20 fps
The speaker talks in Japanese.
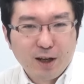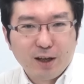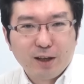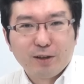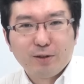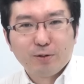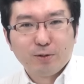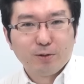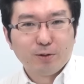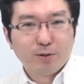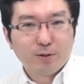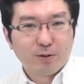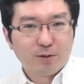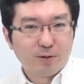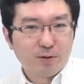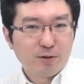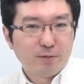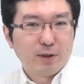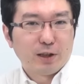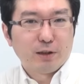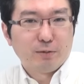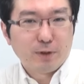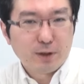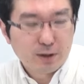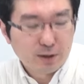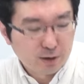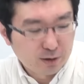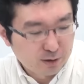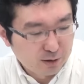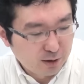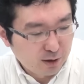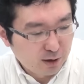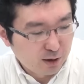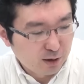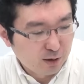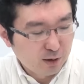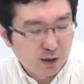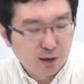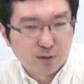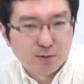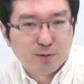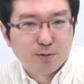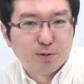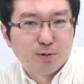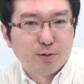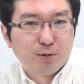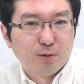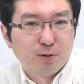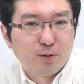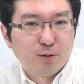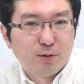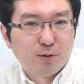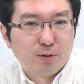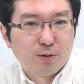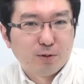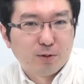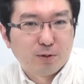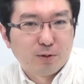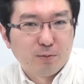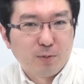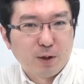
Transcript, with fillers: えっ、ー、と年は明けましてですねあの